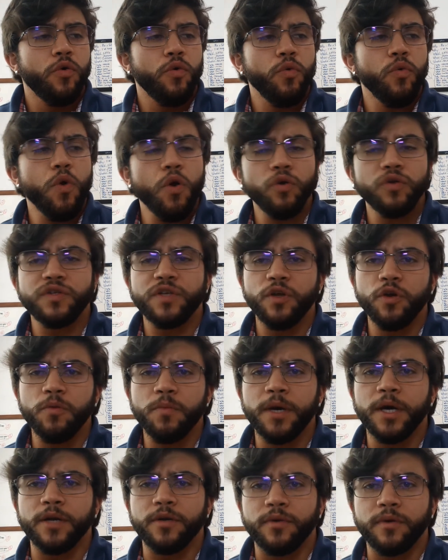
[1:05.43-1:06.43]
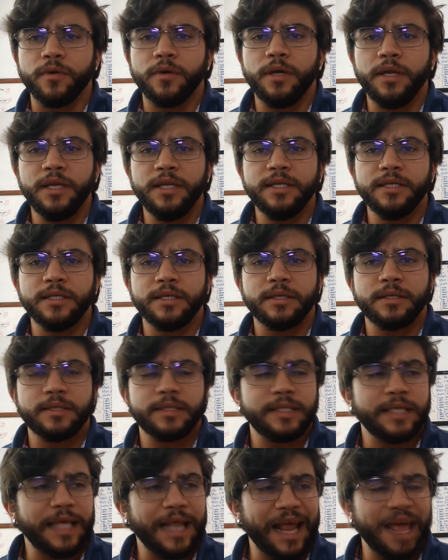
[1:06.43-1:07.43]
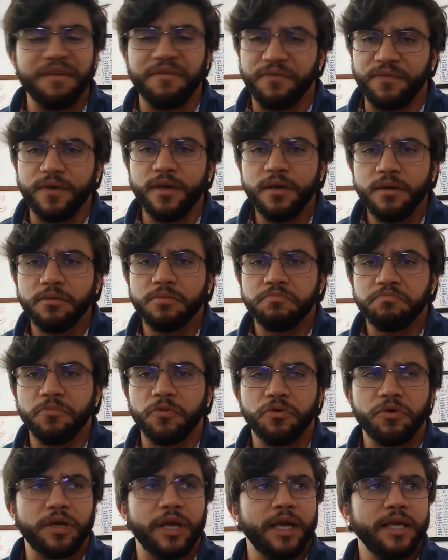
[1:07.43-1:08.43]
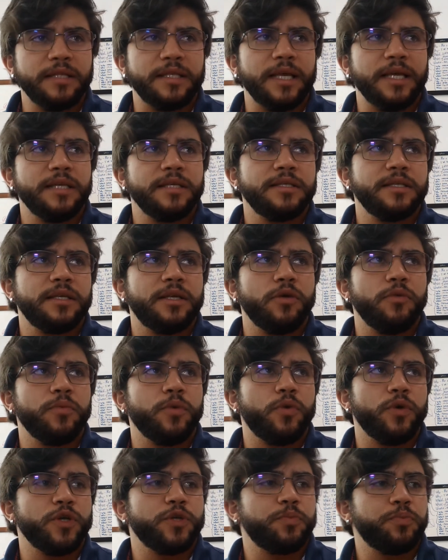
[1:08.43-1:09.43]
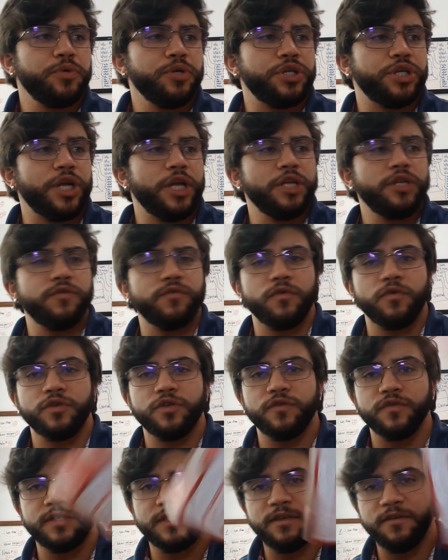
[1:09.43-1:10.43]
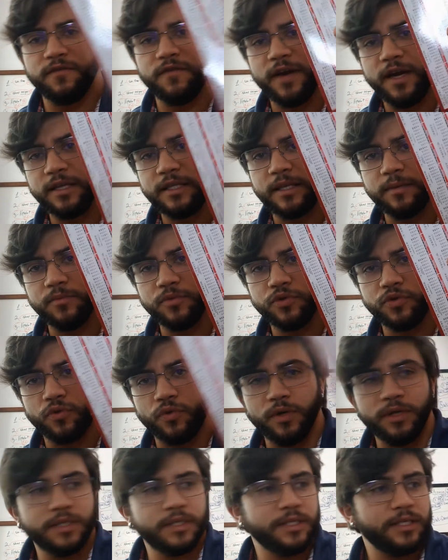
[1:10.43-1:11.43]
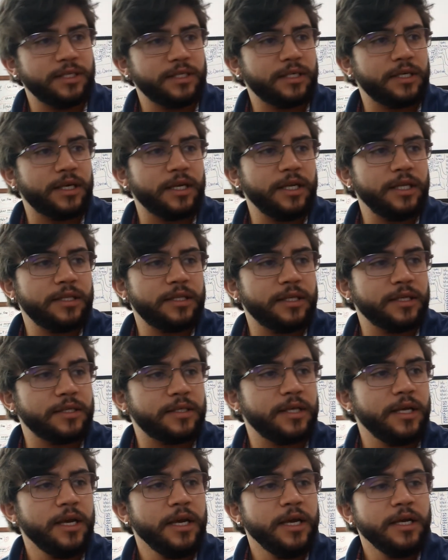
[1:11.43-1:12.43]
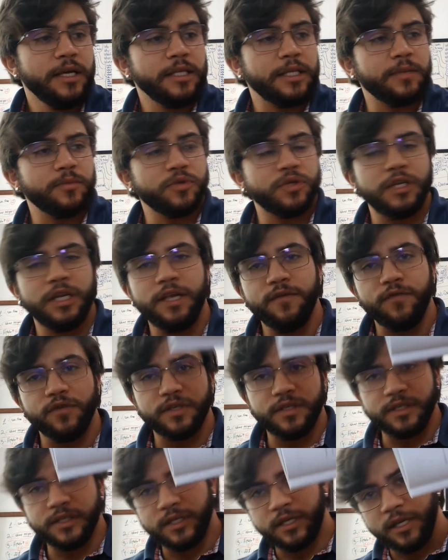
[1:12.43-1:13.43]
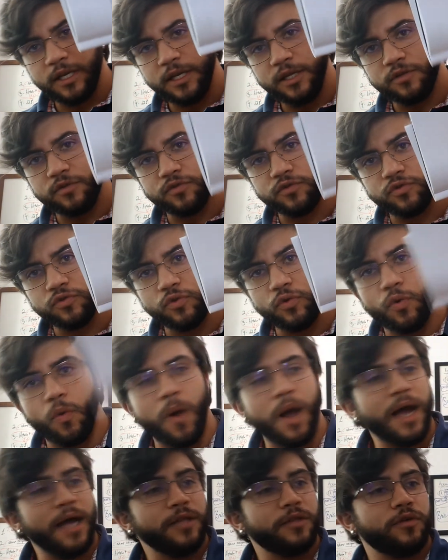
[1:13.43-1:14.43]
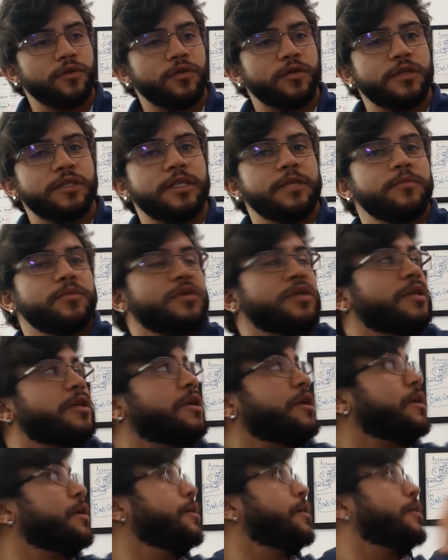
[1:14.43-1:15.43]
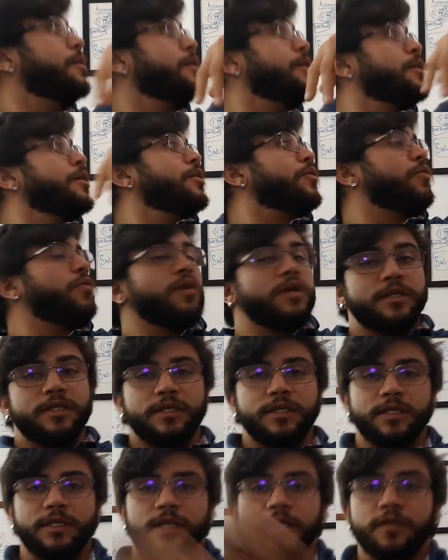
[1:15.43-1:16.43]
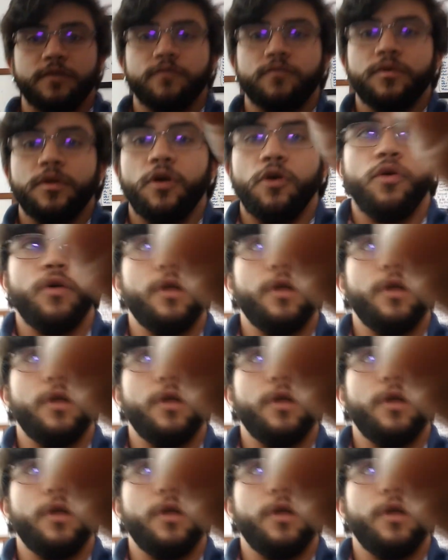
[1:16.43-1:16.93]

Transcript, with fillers: O ser humano, ele escreve, ok, desde que eu me conheço por gente, onde você vai, temos coisas escritas, temos livros escritos, no quadro nós temos aqui coisas escritas, não dá um